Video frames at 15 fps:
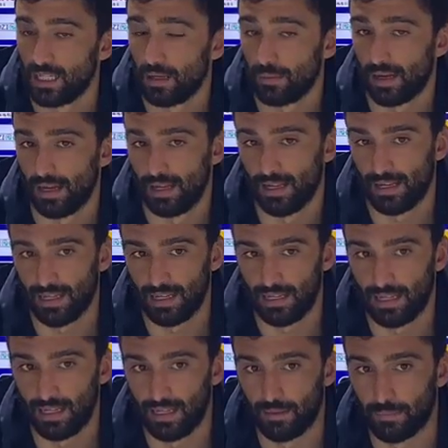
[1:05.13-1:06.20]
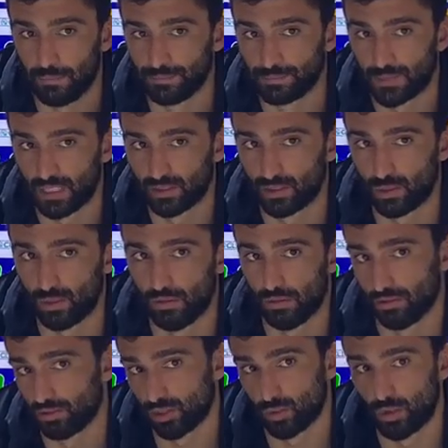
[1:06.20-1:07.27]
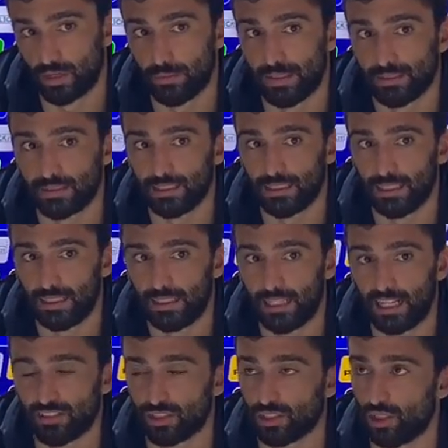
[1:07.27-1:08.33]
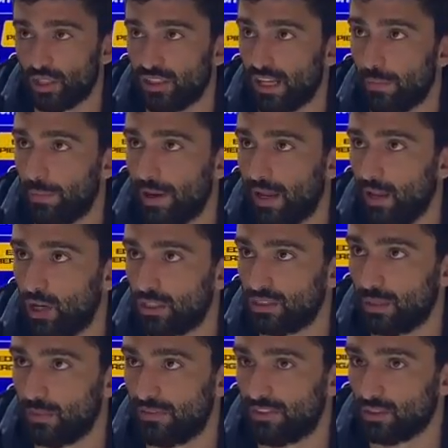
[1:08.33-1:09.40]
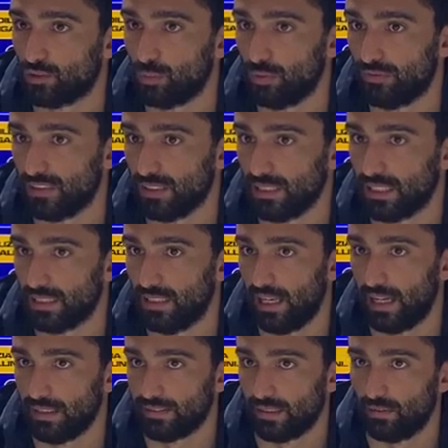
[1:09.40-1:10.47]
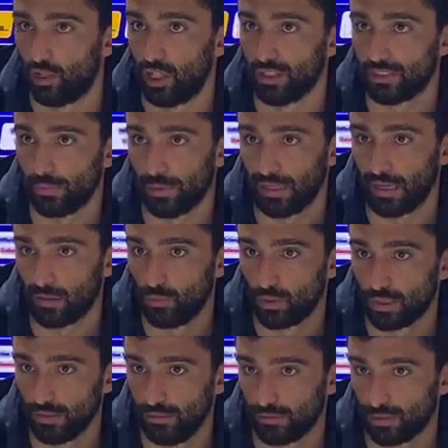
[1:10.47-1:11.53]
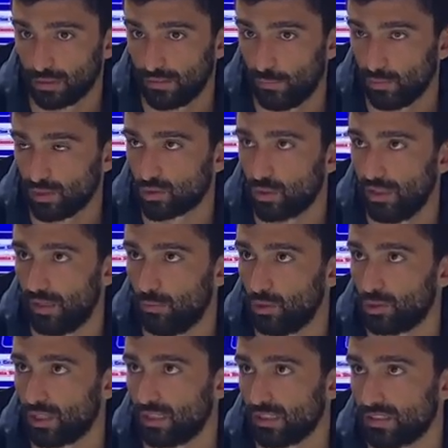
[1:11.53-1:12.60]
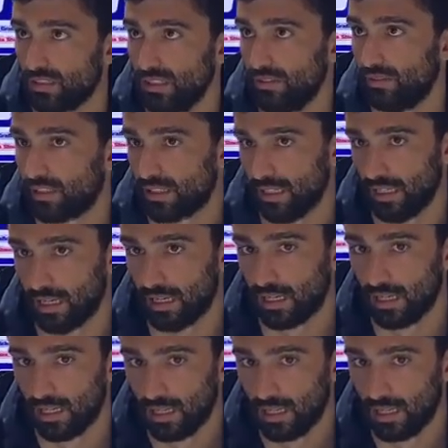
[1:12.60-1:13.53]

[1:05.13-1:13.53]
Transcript: Ma, eh, eh, sicuramente nella gestione della palla oggi abbiamo fatto più fatica delle altre volte perché comunque di fronte avevamo una squadra molto aggressiva che,